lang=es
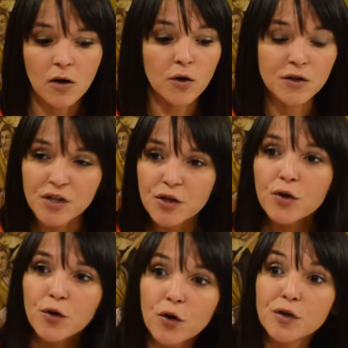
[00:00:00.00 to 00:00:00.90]
coincidir
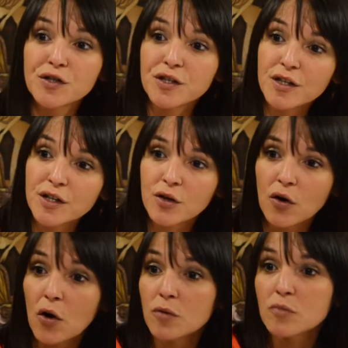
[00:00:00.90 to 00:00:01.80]
o no coincidir
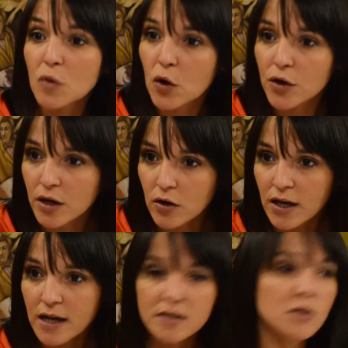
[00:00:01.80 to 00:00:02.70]
con Jorge
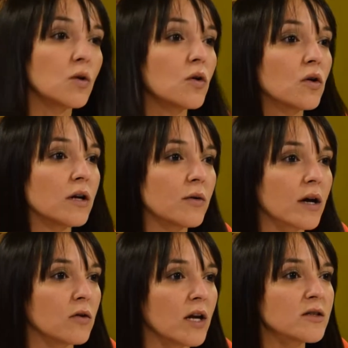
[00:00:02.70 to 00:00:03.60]
Colazo o con
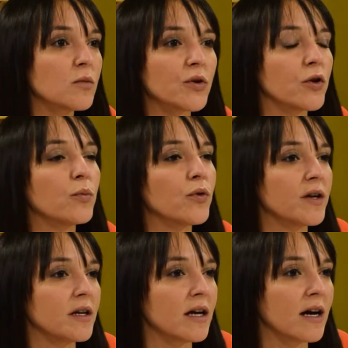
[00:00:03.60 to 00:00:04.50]
Laura Colazo, pero no
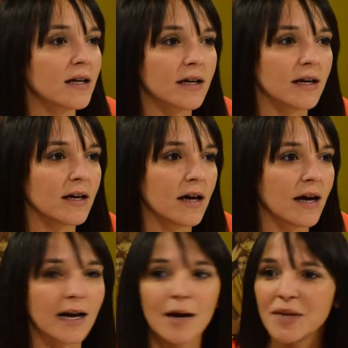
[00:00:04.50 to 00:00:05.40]
puede negar que
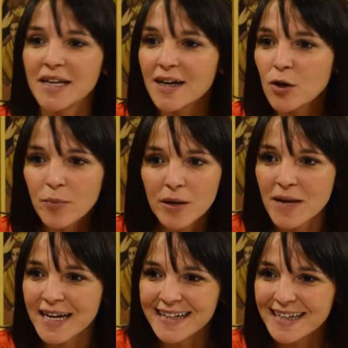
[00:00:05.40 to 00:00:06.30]
han caminado
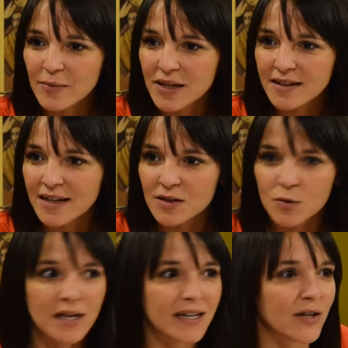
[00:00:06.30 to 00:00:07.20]
permanentemente la
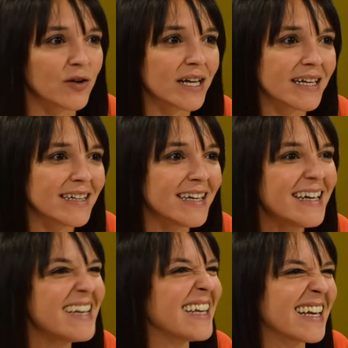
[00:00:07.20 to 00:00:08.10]
ciudad de Río Grande
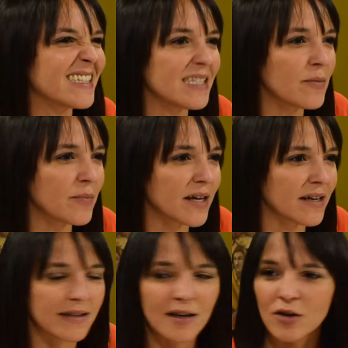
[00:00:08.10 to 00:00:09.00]
y que siempre
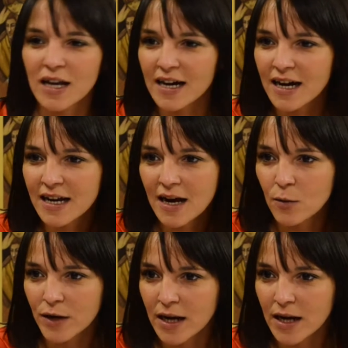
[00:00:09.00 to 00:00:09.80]
han dado la cara aún en